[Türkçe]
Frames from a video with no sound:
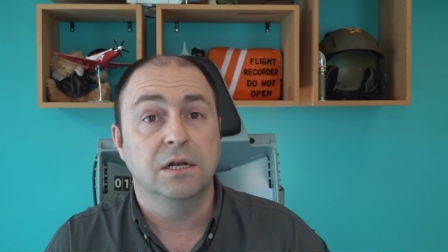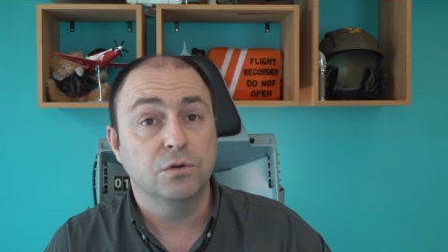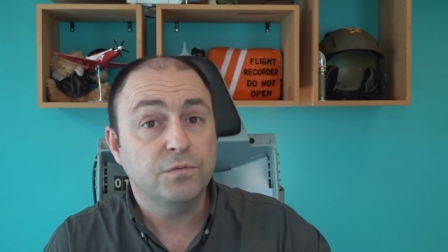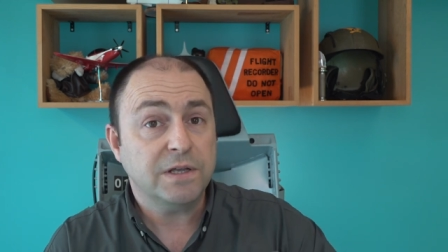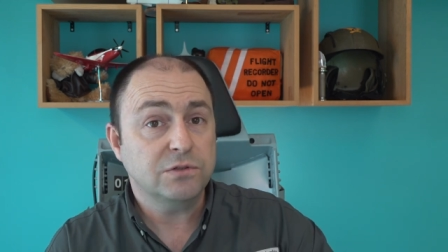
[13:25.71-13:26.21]

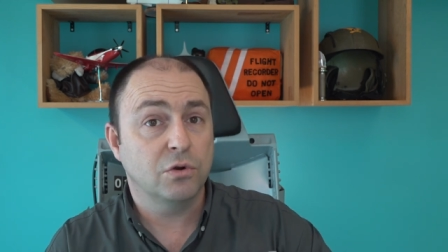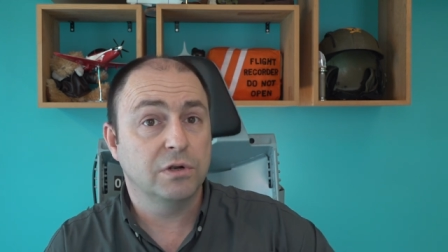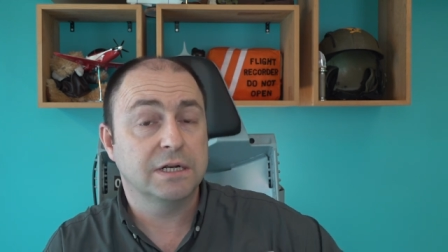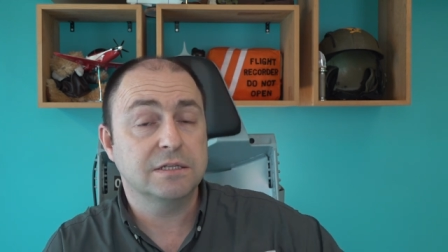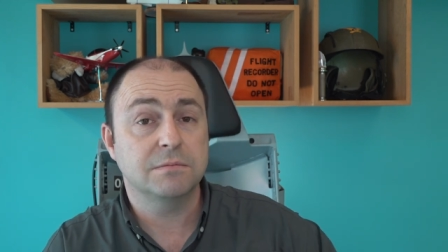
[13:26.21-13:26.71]
Lütfen
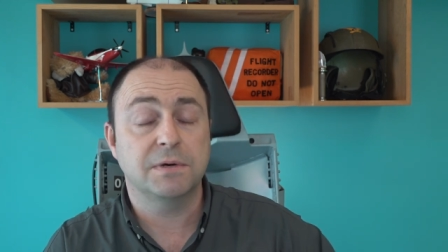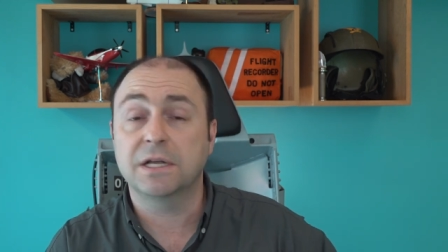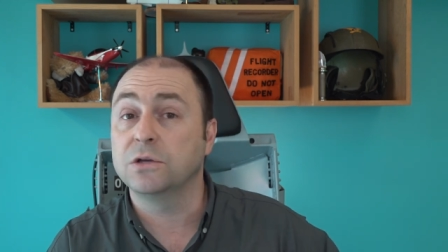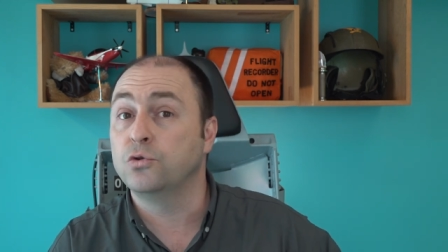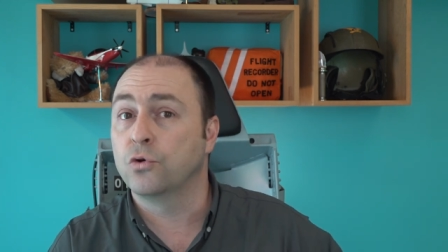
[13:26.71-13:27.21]
sorularınızı
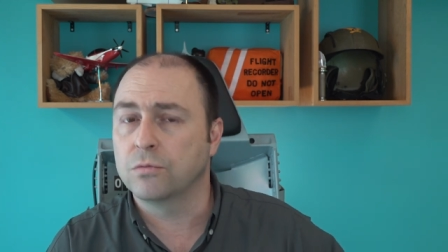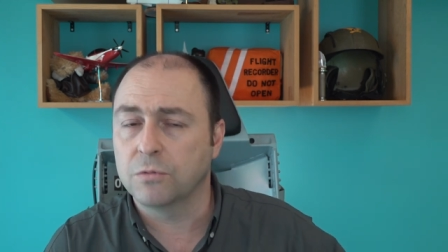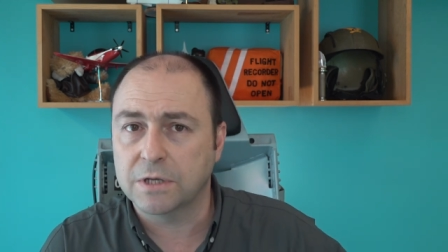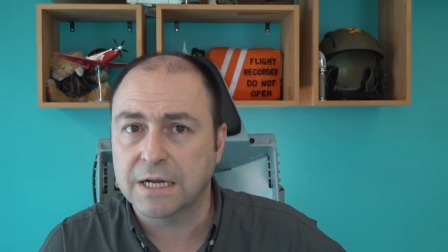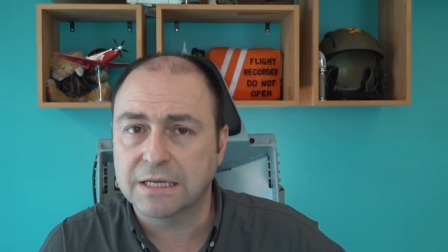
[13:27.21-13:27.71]
bana yorum
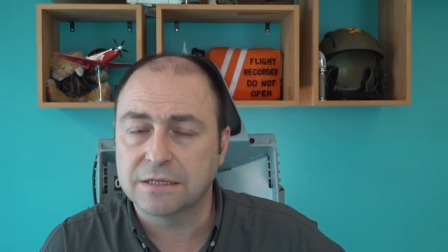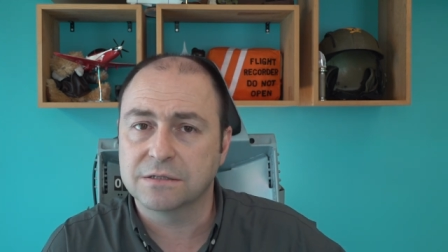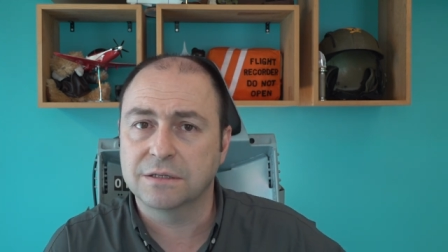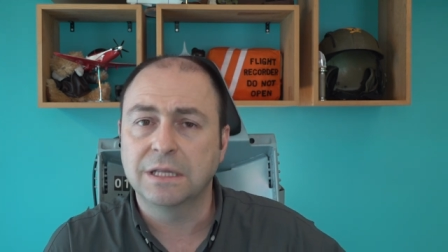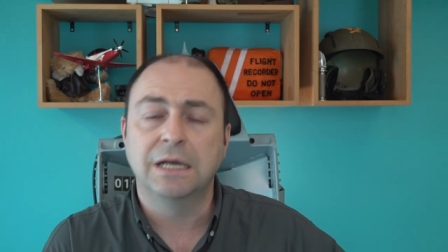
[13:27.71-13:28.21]
olarak
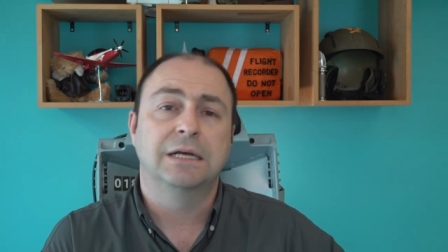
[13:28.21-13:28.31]
yazın